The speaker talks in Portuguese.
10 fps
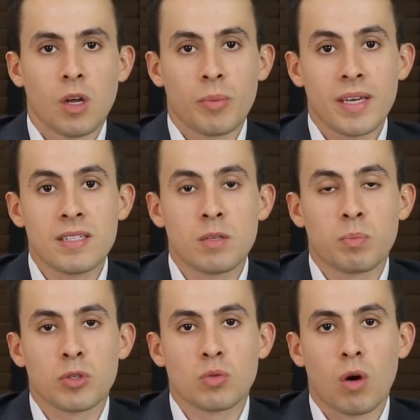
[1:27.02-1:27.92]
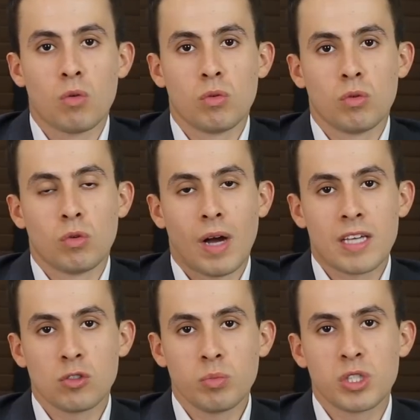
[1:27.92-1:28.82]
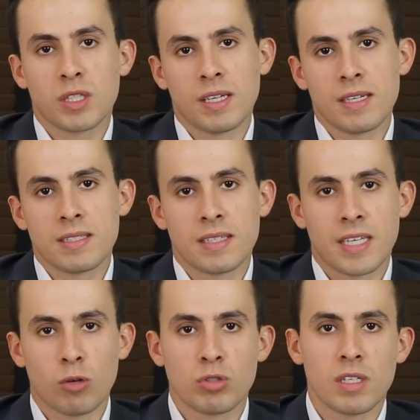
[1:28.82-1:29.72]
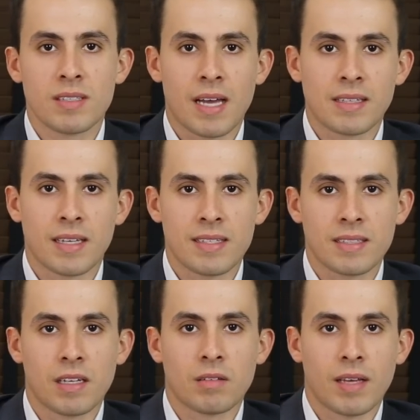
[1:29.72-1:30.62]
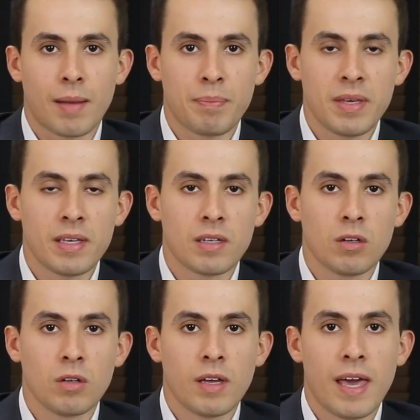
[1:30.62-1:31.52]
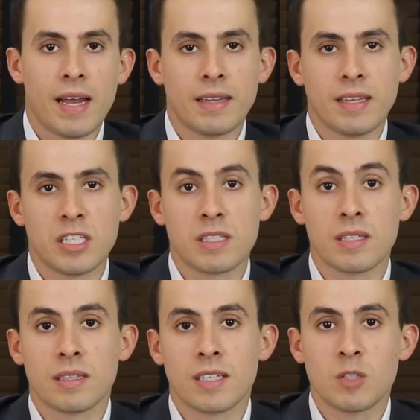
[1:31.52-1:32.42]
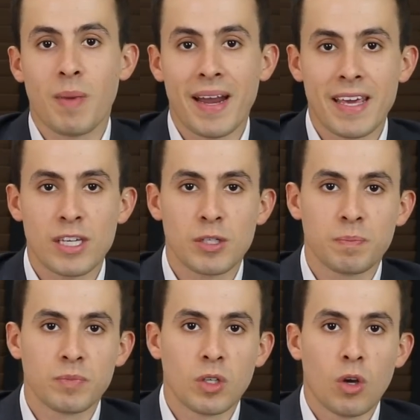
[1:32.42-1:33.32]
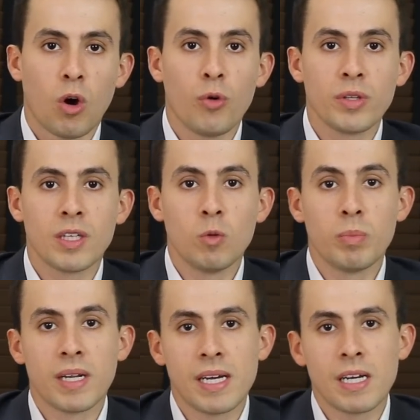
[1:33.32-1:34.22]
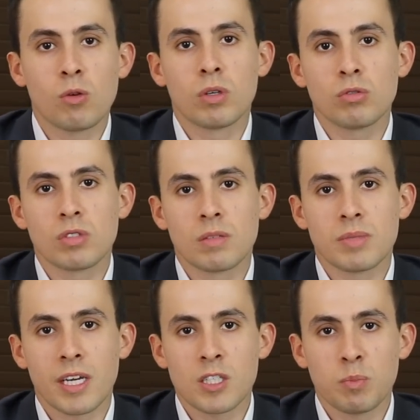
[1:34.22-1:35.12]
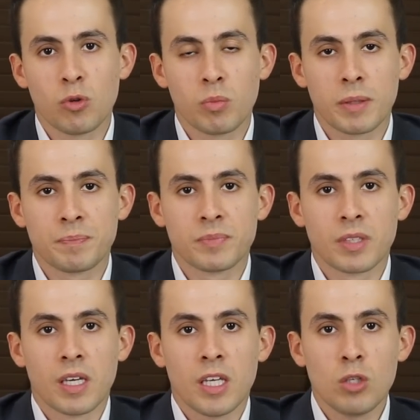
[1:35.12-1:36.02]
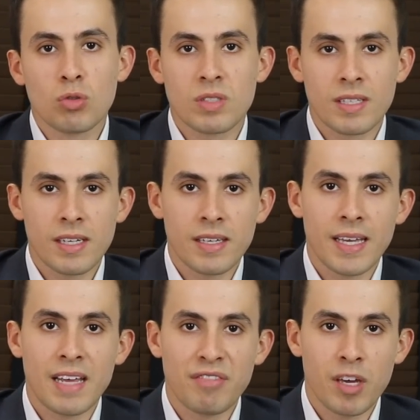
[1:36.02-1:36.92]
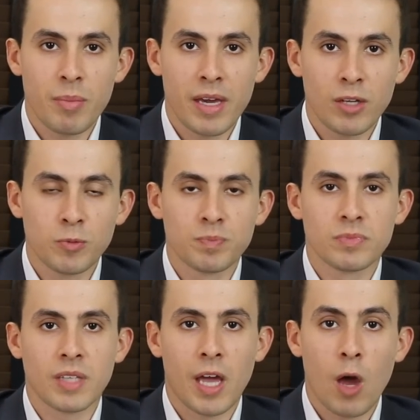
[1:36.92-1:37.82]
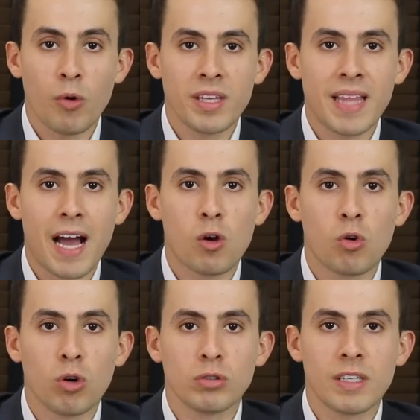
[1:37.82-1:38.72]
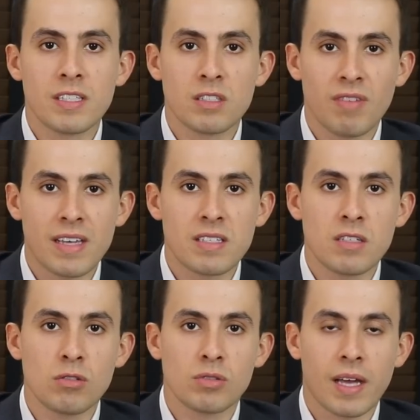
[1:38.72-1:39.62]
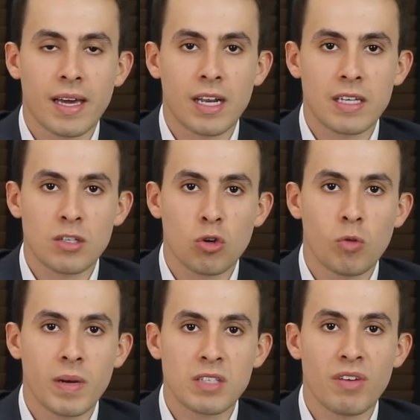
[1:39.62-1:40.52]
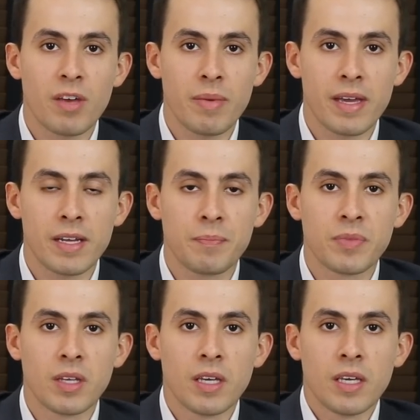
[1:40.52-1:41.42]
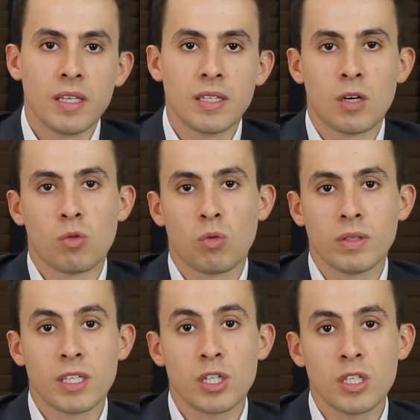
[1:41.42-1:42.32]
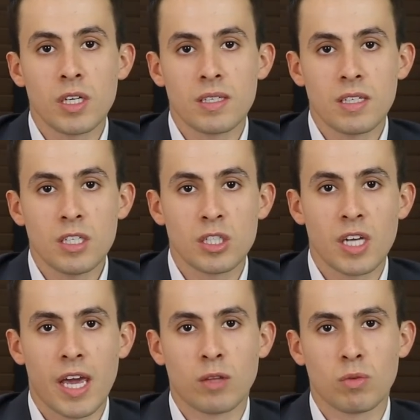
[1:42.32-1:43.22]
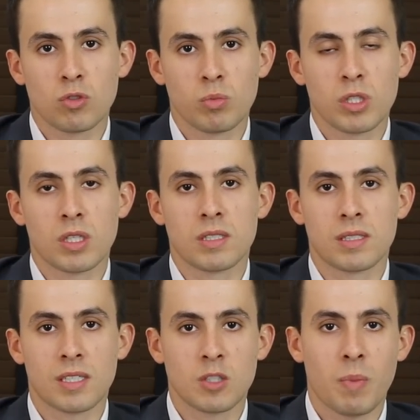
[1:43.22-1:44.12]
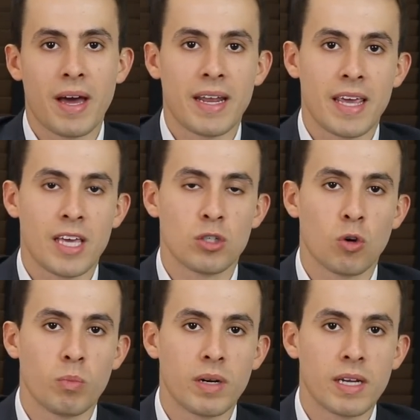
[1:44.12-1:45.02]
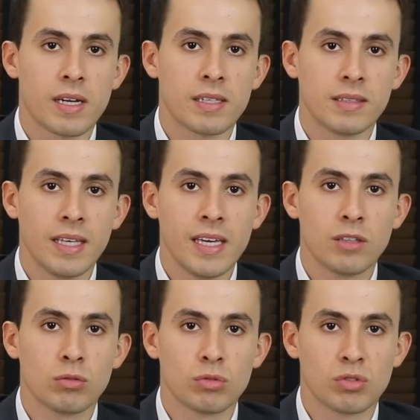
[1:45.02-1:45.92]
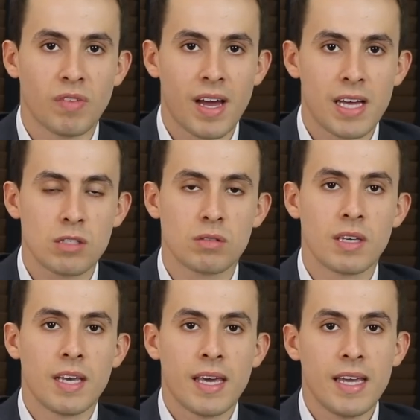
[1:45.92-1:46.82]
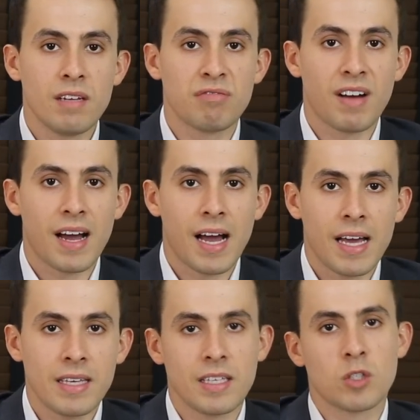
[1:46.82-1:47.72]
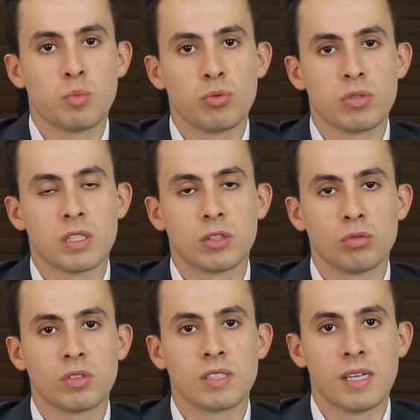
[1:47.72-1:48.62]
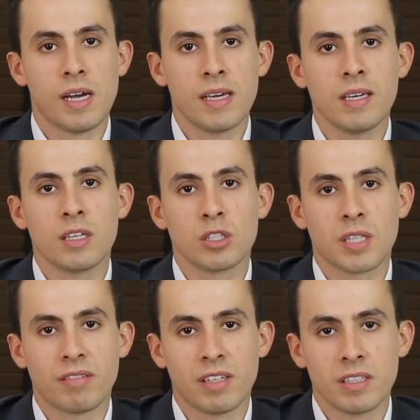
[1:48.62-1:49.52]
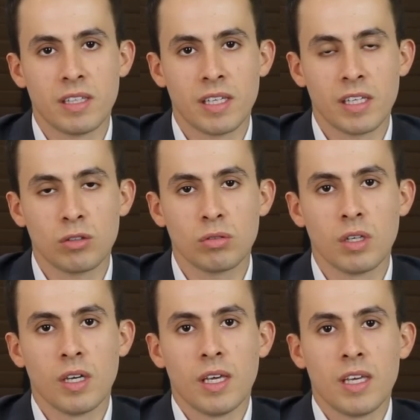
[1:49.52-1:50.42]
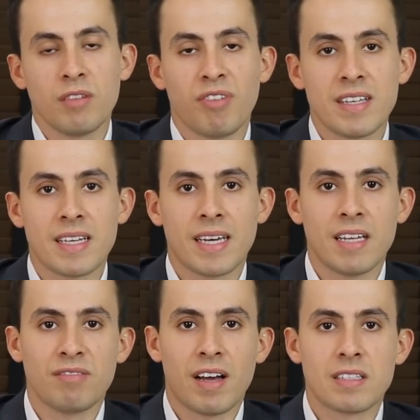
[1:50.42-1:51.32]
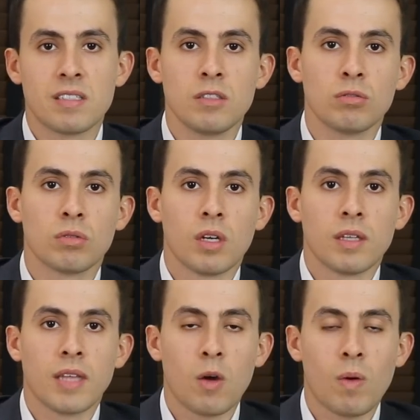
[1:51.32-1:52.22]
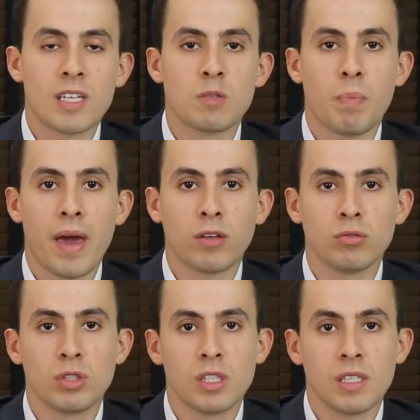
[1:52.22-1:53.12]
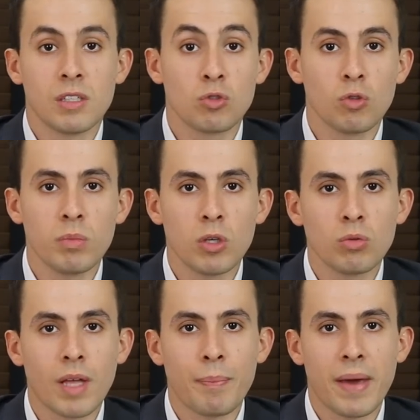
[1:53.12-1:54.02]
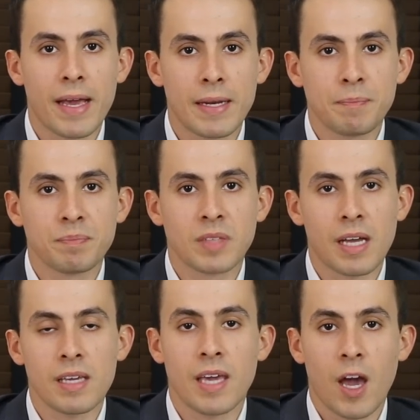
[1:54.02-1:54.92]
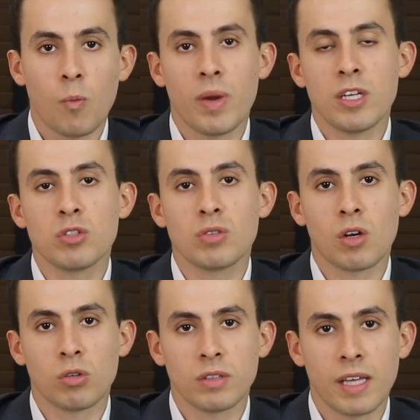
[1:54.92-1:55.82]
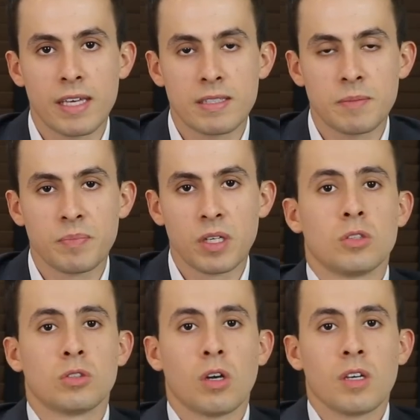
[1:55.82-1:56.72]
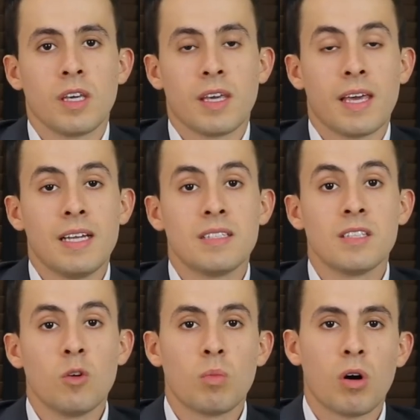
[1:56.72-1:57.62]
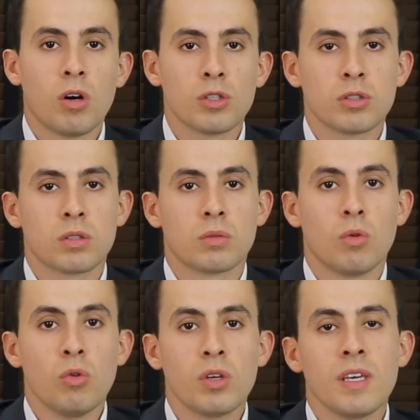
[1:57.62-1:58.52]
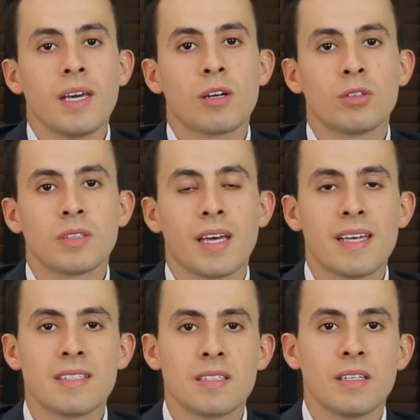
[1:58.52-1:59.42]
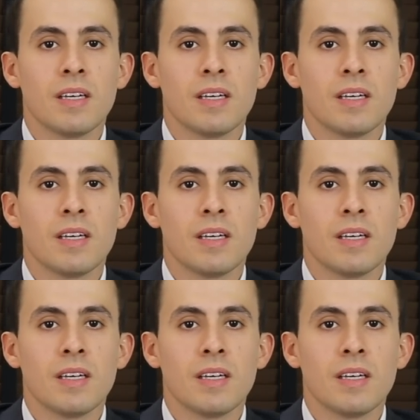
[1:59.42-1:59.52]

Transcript: Porque assim, pessoal, a substância que é utilizada na escleroterapia, ela tende a ser transparente, ou então branca quando usamos a espuma. E o sangue ele é vermelho, né? é o que dá a cor desses vasinhos, né? Aquela, essa cor mais vermelha. Então, quando a gente injeta uma substância transparente ou branca dentro dos vasos, ele vai expulsando o sangue que estava ali dentro e faz aquele vasinho ter um aspecto de que sumiu na pele, tá? E realmente isso acontece. Só que eles não mostram o que acontece